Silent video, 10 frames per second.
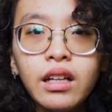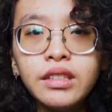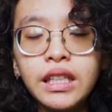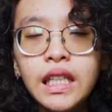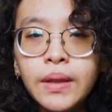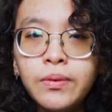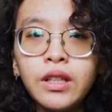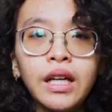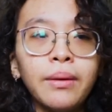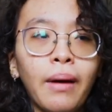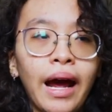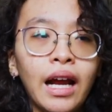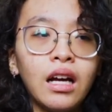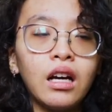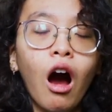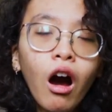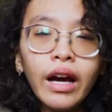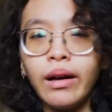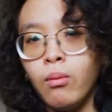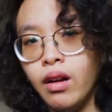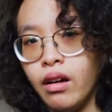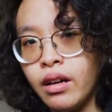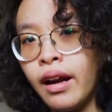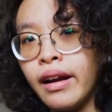nó sẽ giúp cho các bạn có cái động lực